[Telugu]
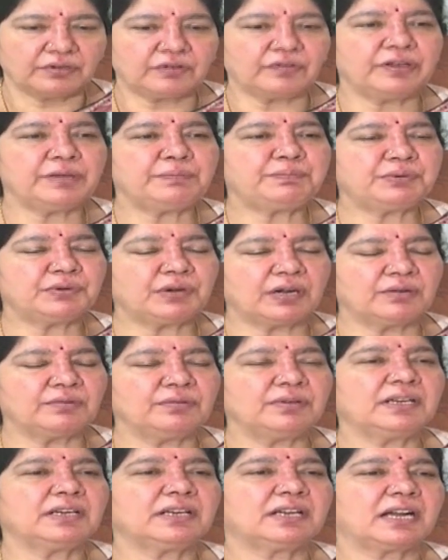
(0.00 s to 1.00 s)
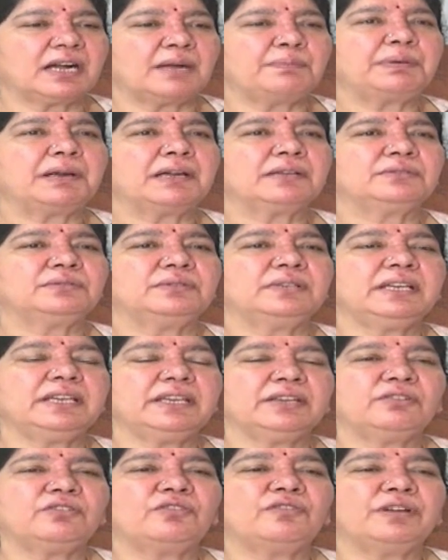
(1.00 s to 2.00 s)
ఒకవైపు అడవులను కాపాడుతూనే
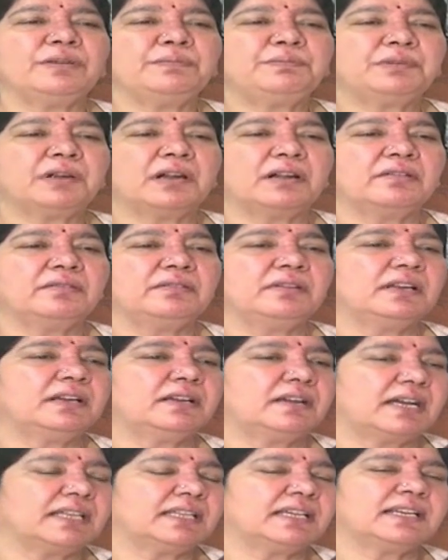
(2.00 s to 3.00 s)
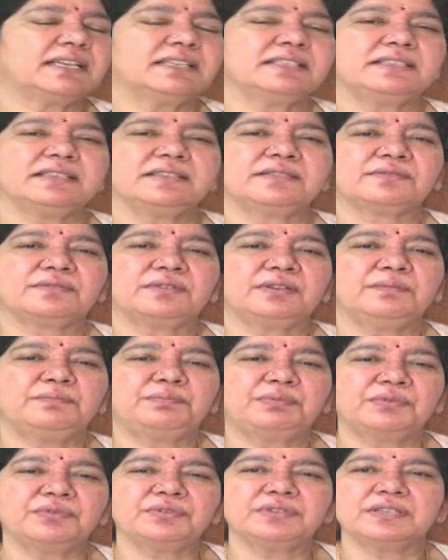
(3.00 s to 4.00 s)
ఇంకోవైపు అడవులను ఆధారం చేసుకొని
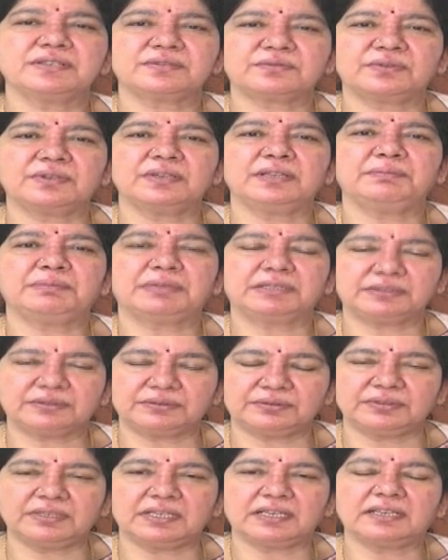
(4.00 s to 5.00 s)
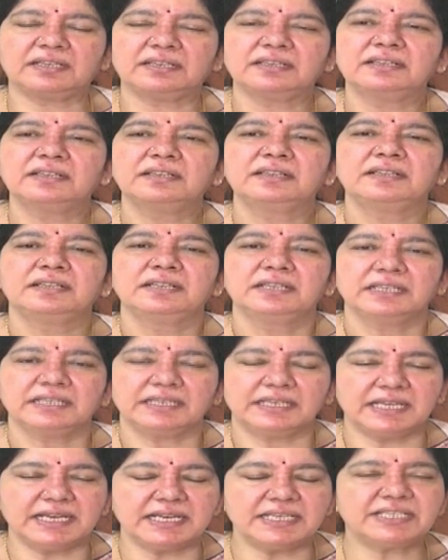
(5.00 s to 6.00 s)
పోడు చేసుకొని బతుకుతున్న
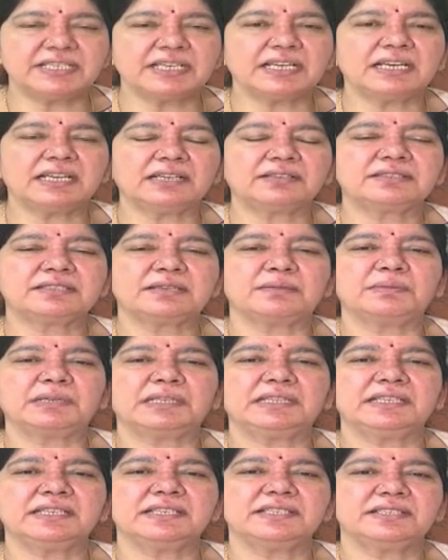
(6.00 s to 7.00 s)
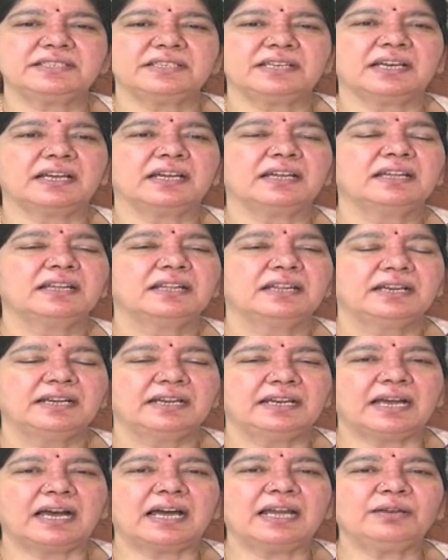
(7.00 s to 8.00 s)
గిరిజనులకు సంబంధించిన
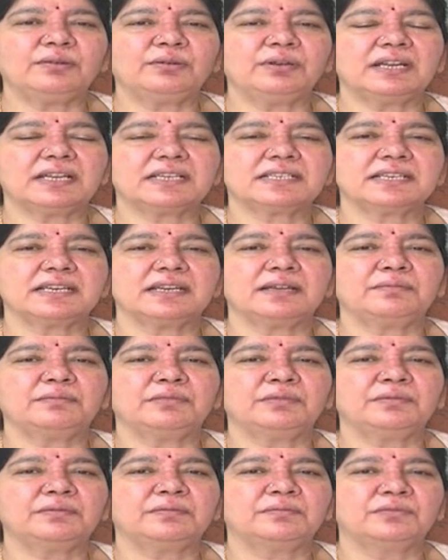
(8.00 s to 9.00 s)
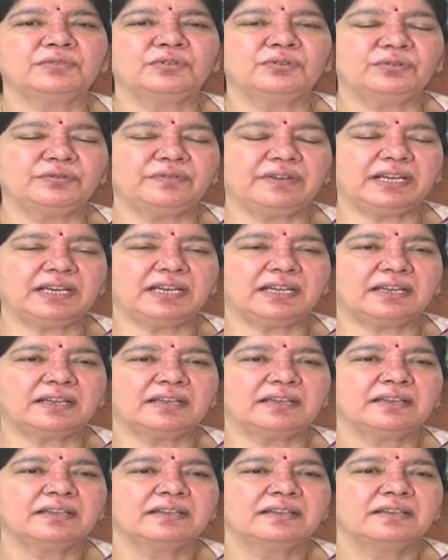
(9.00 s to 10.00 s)
నాలుగు లక్షల మూడు వేల
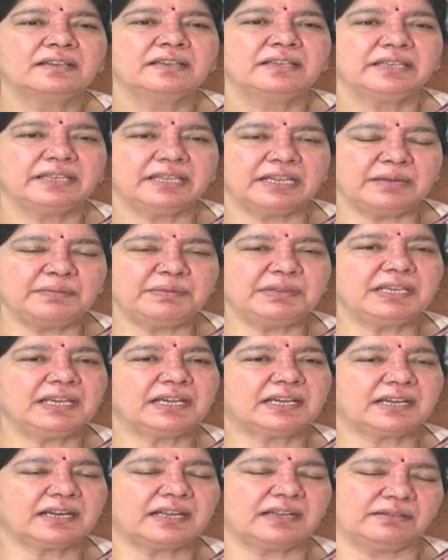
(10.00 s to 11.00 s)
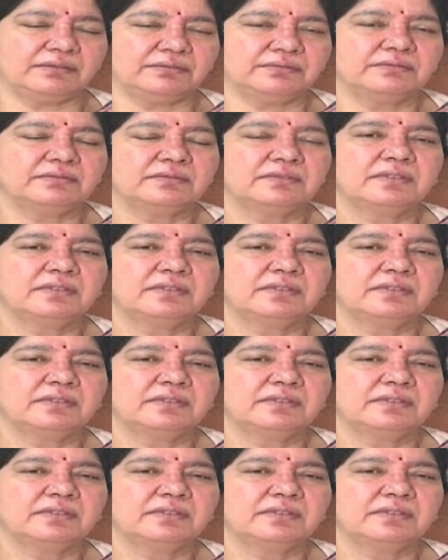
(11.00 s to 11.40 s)
ఎనిమిది ఎకరాలు